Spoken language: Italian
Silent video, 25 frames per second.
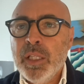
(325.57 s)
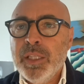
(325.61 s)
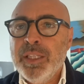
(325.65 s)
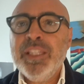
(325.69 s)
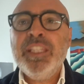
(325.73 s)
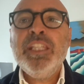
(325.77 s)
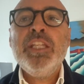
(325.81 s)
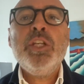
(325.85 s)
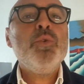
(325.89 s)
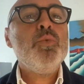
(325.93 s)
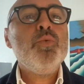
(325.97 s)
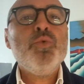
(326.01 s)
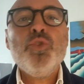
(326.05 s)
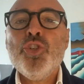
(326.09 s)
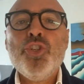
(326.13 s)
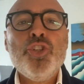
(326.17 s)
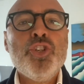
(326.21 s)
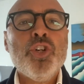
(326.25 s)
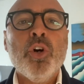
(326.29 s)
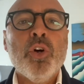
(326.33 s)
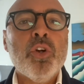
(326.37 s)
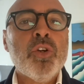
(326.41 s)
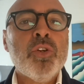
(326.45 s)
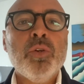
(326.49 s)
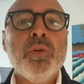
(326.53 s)
di un
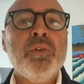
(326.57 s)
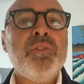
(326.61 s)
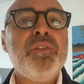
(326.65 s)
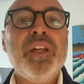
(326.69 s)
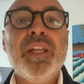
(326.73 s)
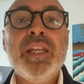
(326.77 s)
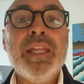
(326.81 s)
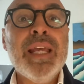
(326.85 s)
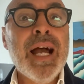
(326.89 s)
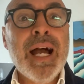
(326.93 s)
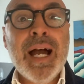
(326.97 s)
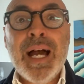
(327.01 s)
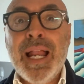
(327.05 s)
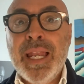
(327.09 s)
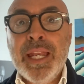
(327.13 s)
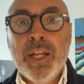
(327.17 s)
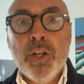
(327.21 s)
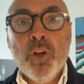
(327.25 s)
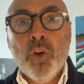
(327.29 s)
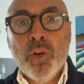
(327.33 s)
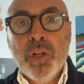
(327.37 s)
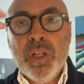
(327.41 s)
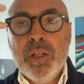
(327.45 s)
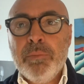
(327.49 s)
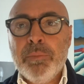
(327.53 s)
giorno feriale,
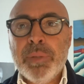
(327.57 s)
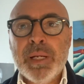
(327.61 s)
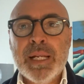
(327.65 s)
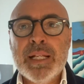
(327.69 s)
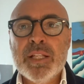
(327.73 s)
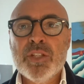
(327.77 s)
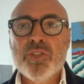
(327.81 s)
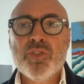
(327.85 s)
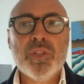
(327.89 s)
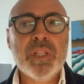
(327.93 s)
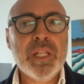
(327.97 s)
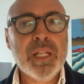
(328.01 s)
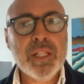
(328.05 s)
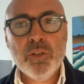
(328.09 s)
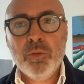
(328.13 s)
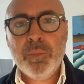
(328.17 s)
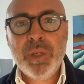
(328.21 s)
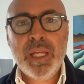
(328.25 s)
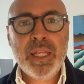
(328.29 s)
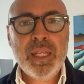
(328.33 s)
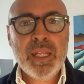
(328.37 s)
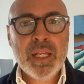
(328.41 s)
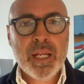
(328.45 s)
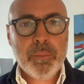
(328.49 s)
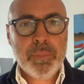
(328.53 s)
non il pranzo della
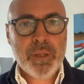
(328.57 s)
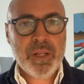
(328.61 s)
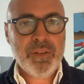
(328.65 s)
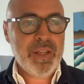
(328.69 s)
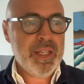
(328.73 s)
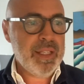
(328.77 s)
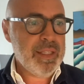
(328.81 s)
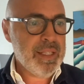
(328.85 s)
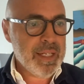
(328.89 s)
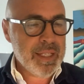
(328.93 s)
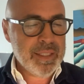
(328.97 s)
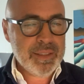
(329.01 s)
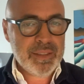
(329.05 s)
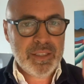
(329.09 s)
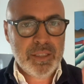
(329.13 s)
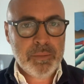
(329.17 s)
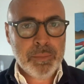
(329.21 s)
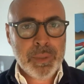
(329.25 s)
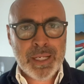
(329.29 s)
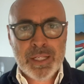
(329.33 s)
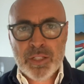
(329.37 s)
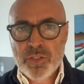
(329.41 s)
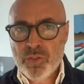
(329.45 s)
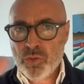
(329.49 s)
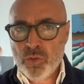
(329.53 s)
domenica, prevede
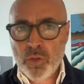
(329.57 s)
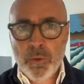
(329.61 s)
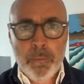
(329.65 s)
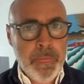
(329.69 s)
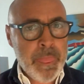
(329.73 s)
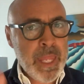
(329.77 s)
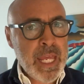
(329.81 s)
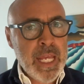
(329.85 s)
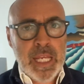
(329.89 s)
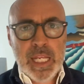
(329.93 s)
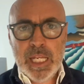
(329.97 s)
l'antipasto,